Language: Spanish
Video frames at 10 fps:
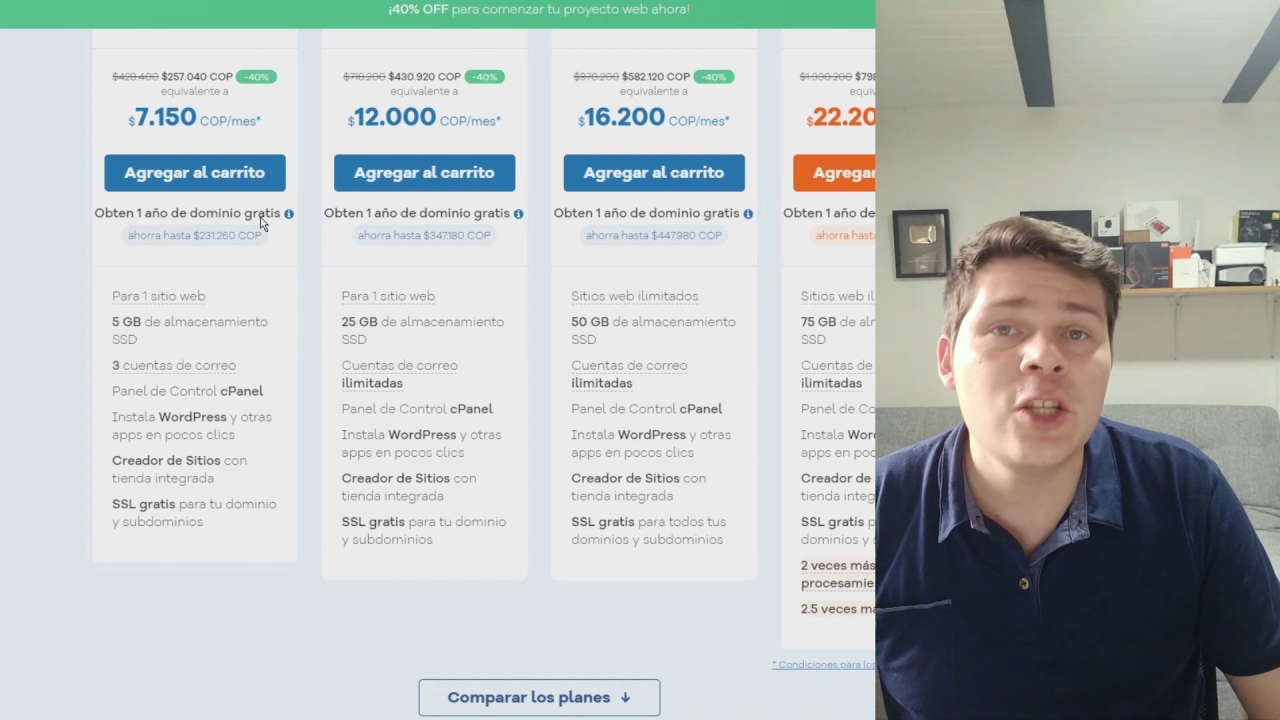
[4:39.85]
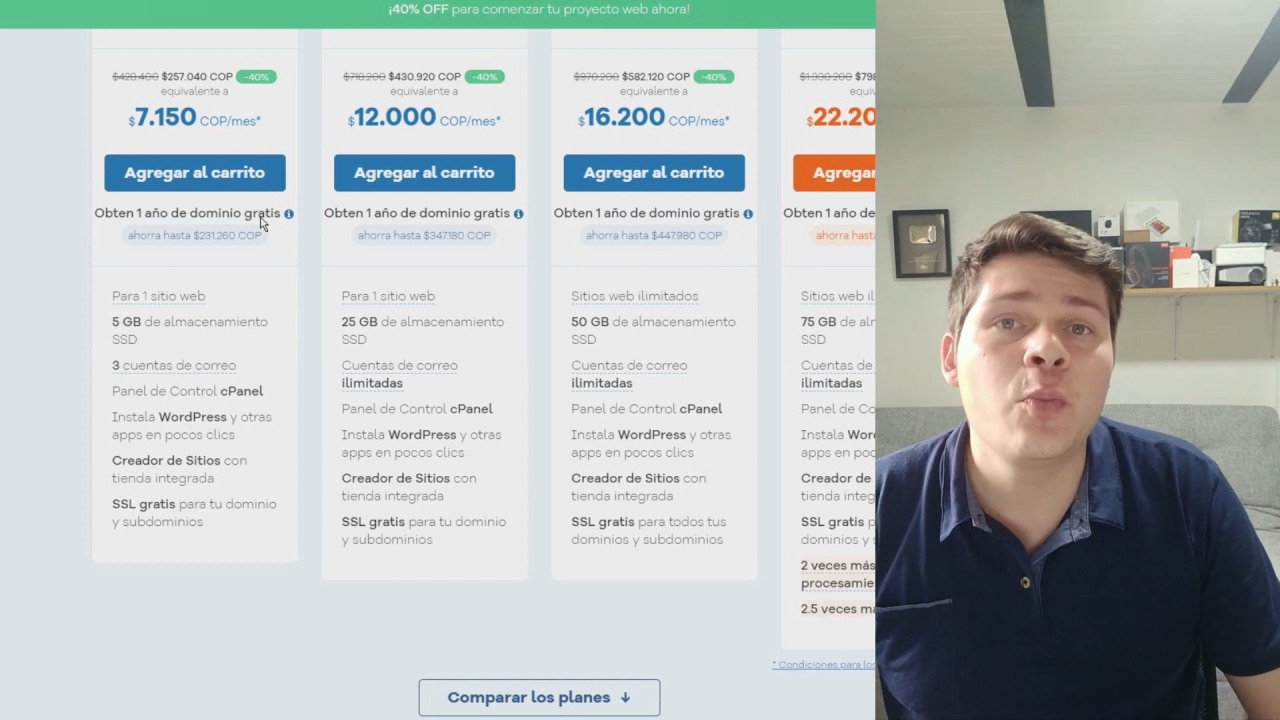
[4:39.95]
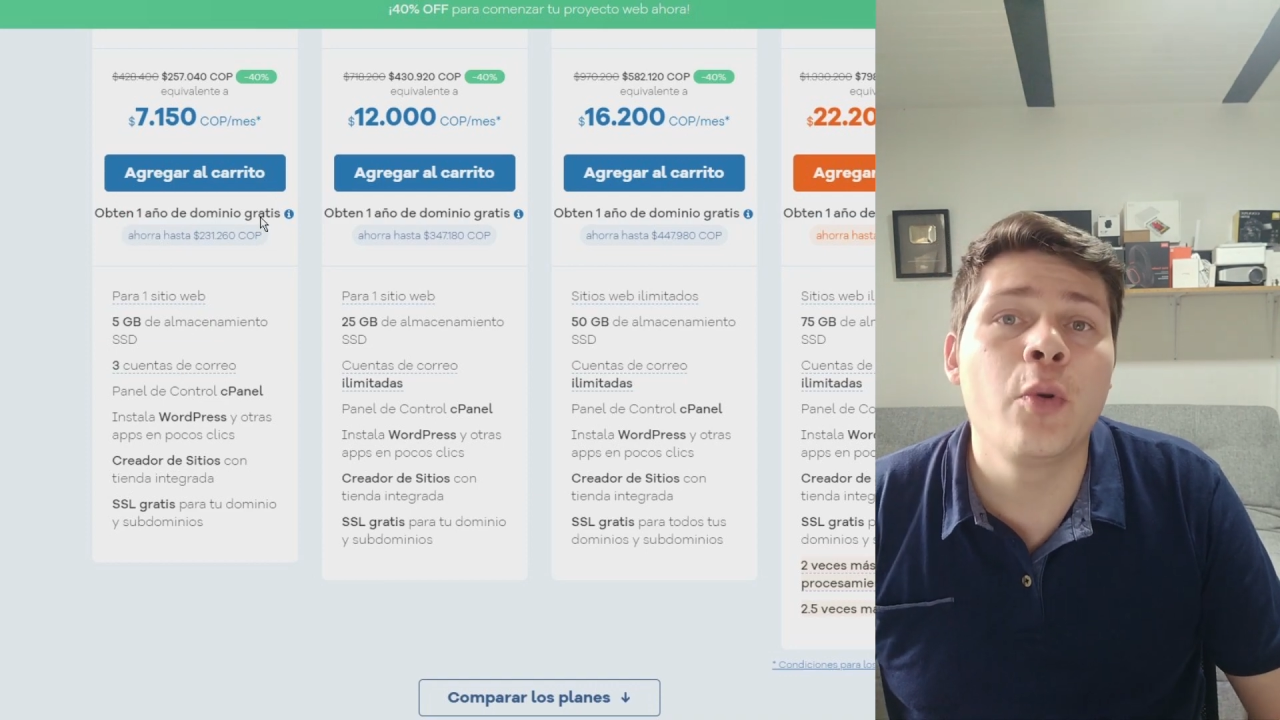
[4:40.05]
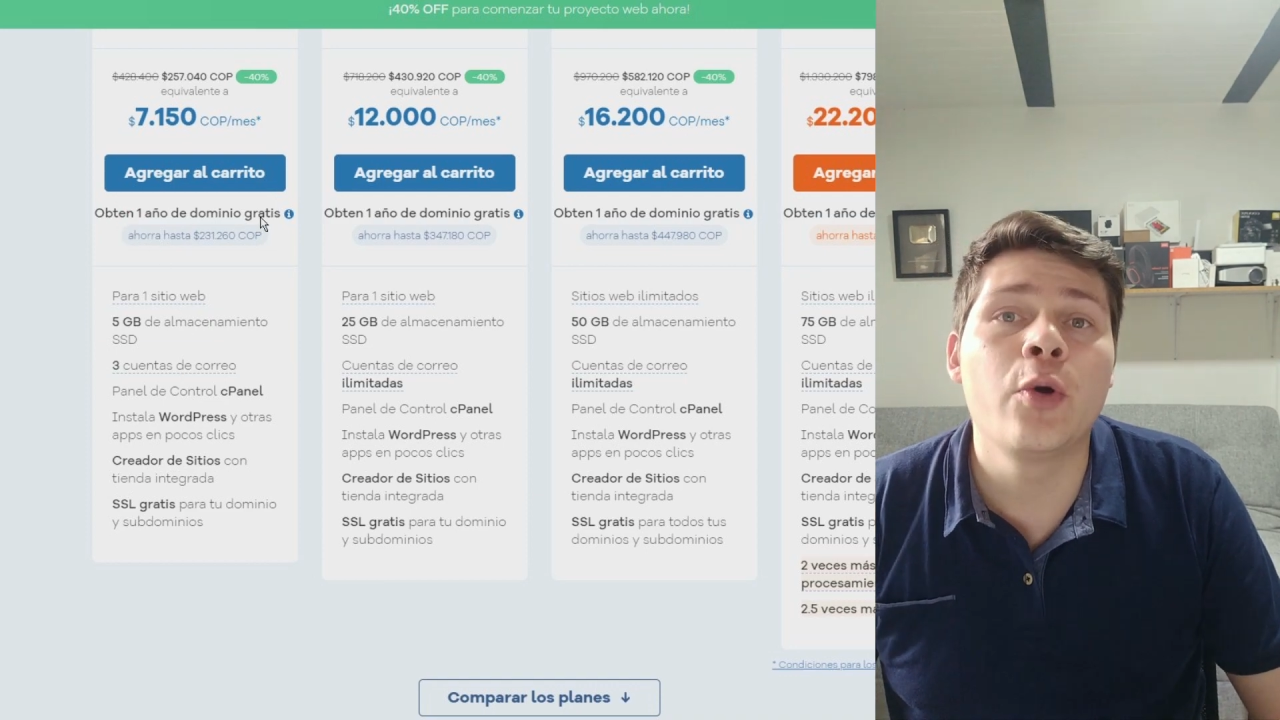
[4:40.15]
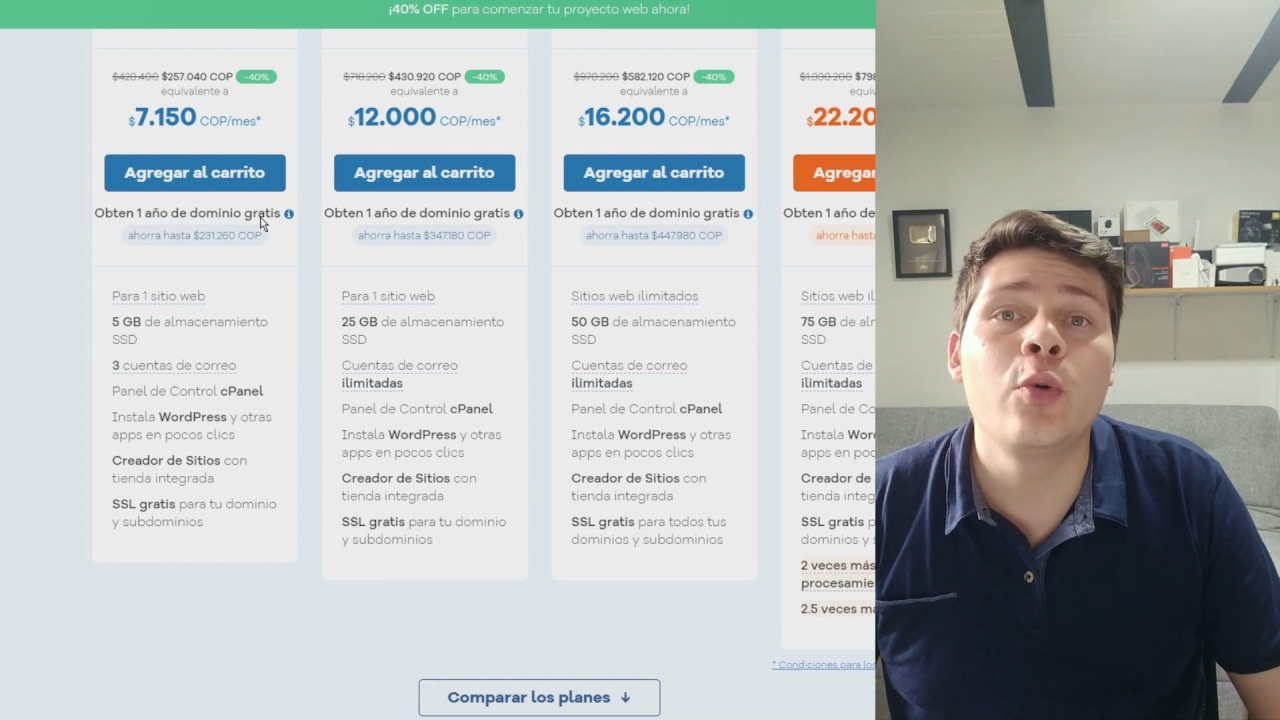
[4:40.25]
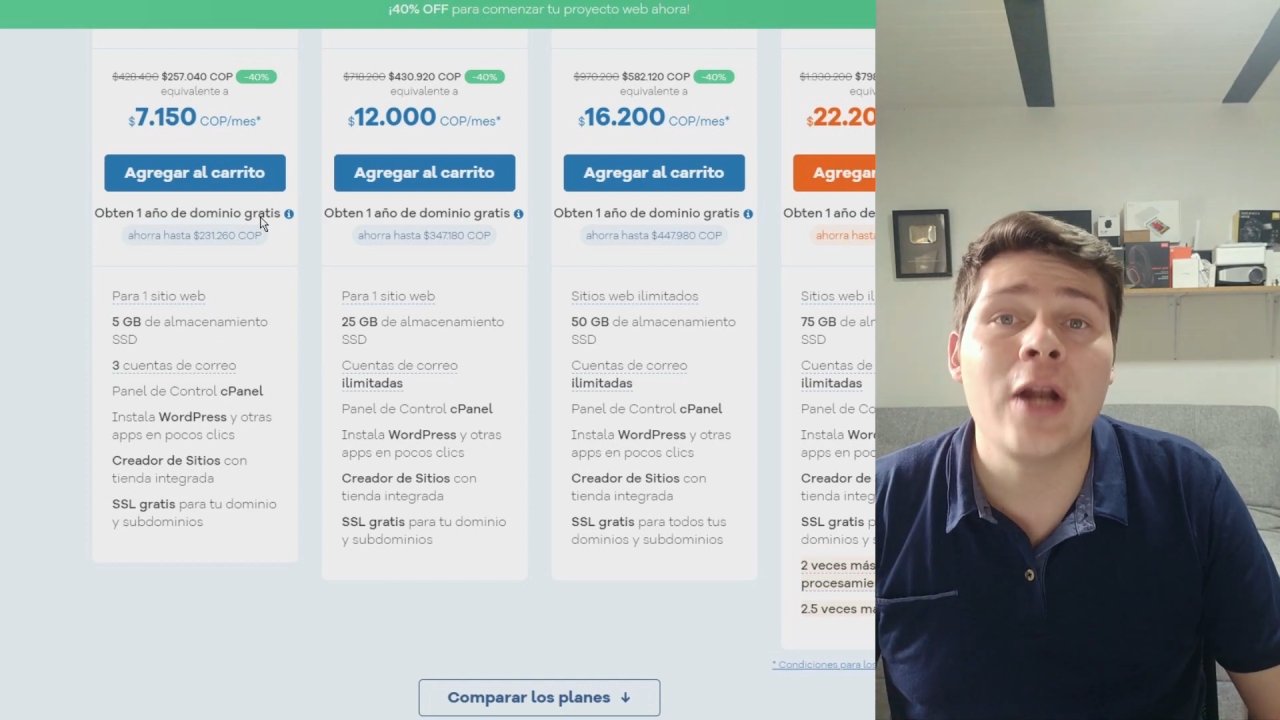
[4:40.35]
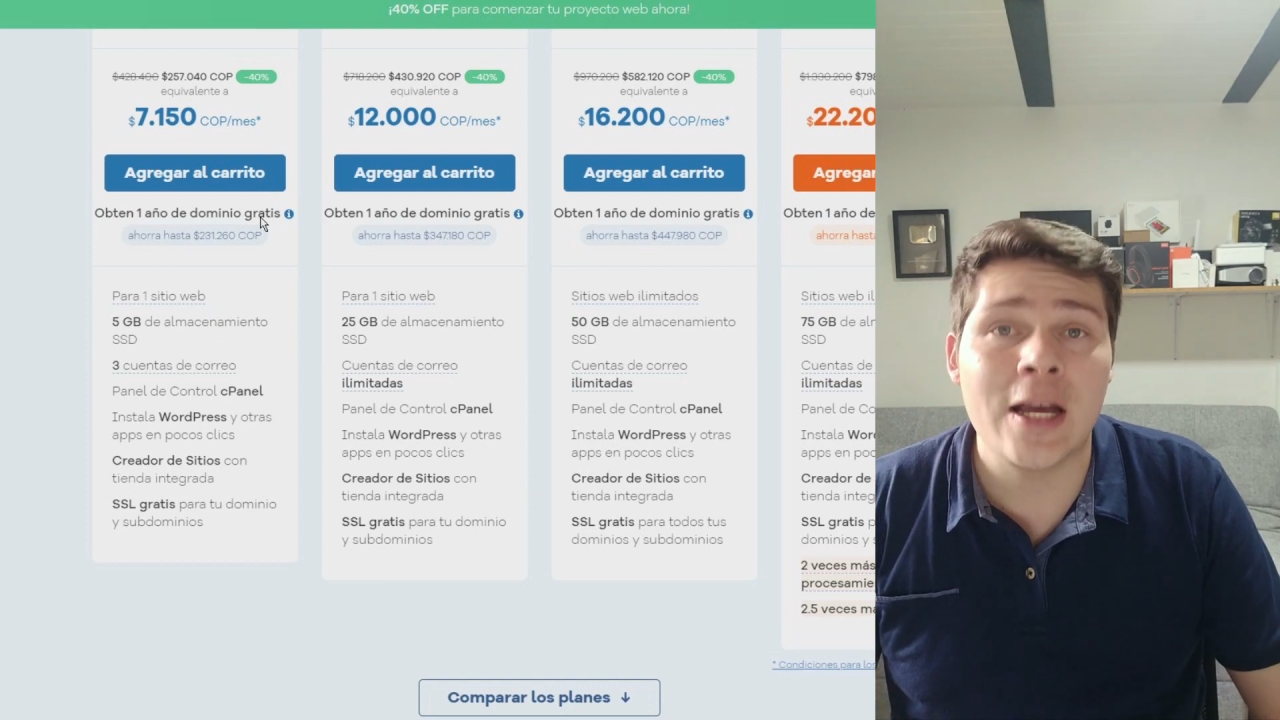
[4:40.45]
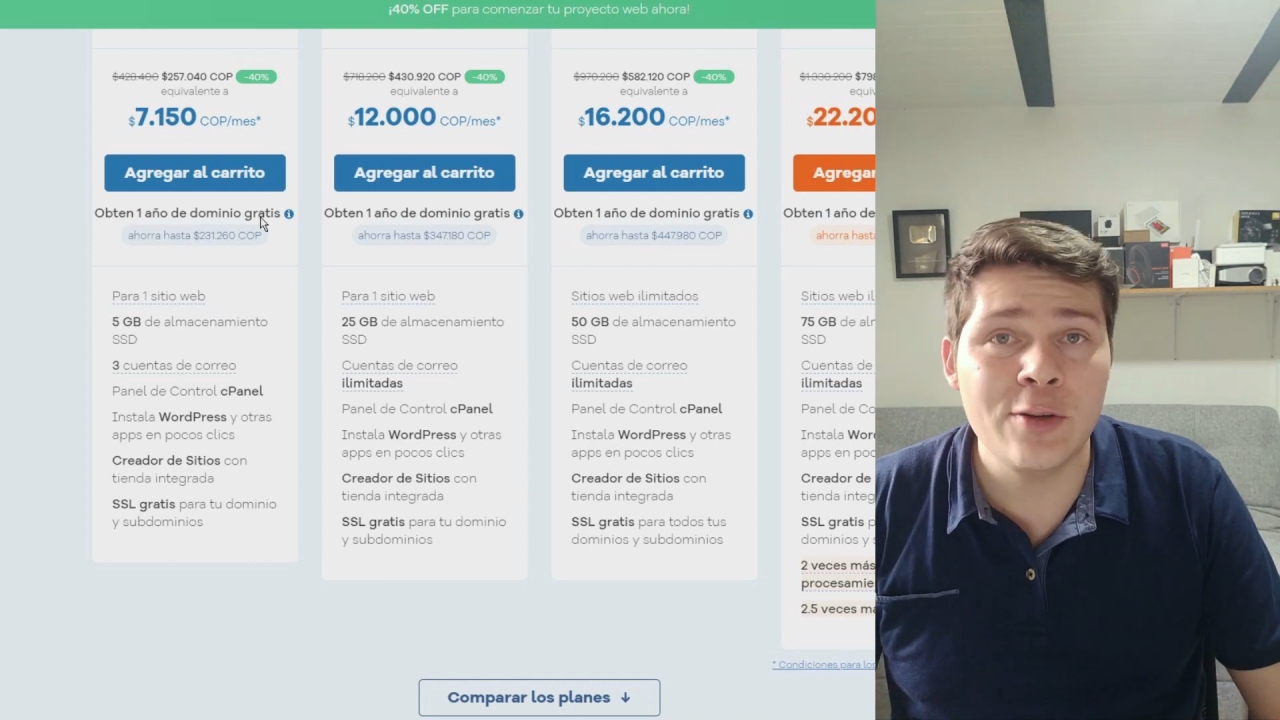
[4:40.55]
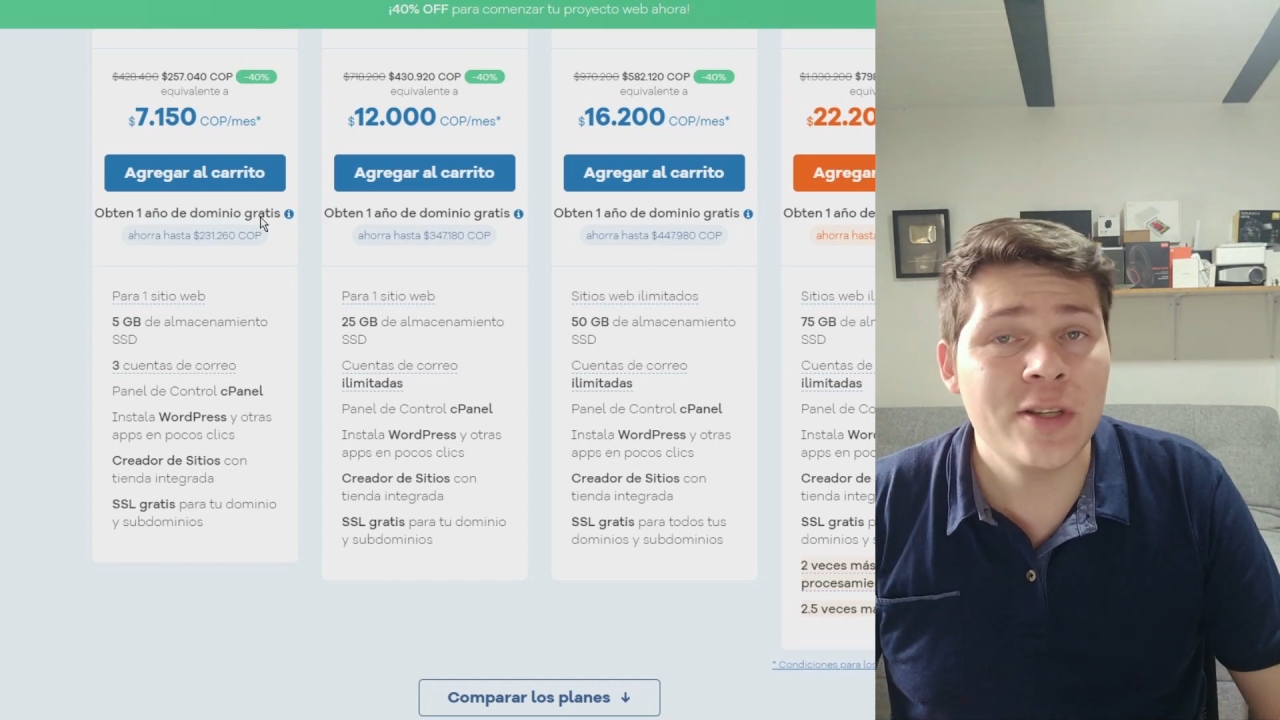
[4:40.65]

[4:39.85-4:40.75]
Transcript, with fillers: por un año.